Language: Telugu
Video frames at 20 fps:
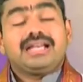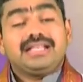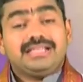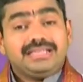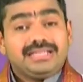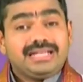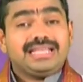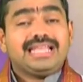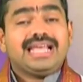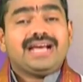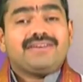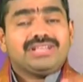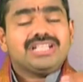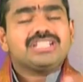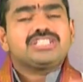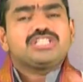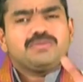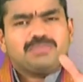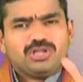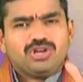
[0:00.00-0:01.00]
దరిద్ర దేవత
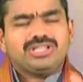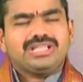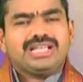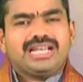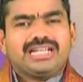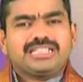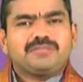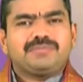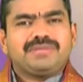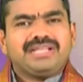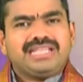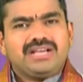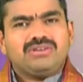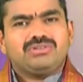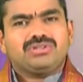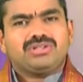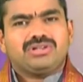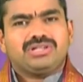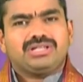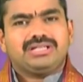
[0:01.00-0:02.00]
చెబుతోంది
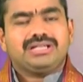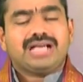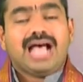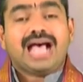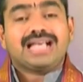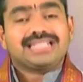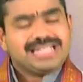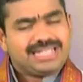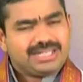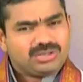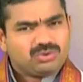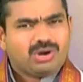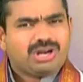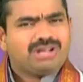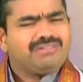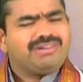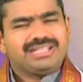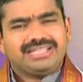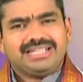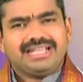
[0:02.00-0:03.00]
లక్ష్మీదేవితోటి అసలు ఈ
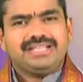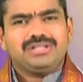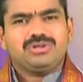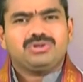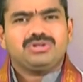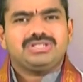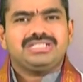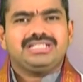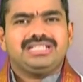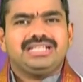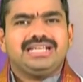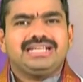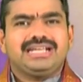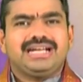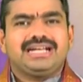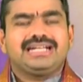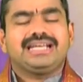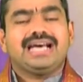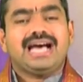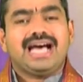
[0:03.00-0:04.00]
గొడవంతా ఎందుకు
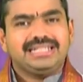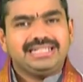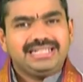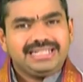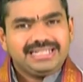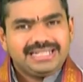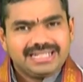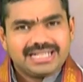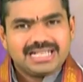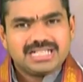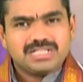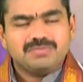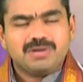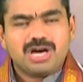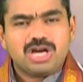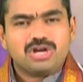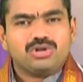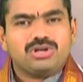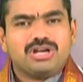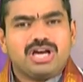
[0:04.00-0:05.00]
వచ్చిందయ్యా అంటే ఆ ఇంటి
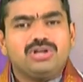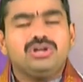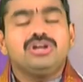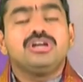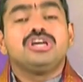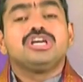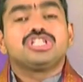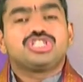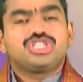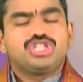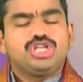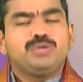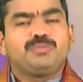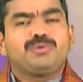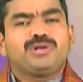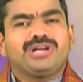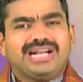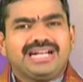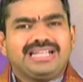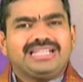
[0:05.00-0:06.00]
యజమానురాలు
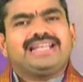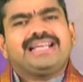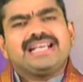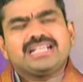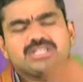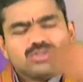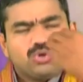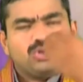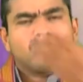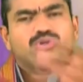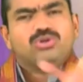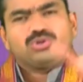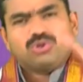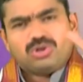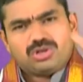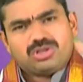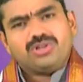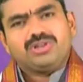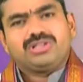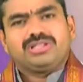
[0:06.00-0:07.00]
చీపురు కట్ట తిరిగేసి కొడుకును
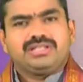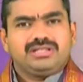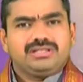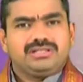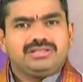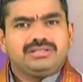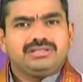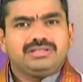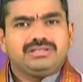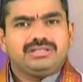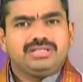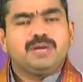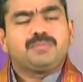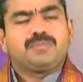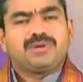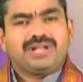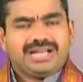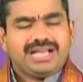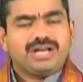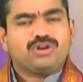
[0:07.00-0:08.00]
కొడుతోంది
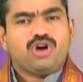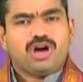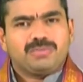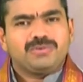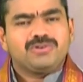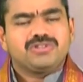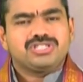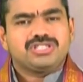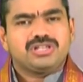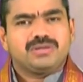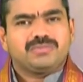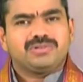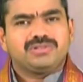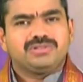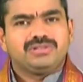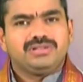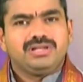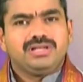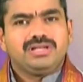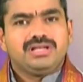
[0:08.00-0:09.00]
ఎప్పుడన్నా కోపం
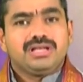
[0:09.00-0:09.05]
వచ్చినప్పుడు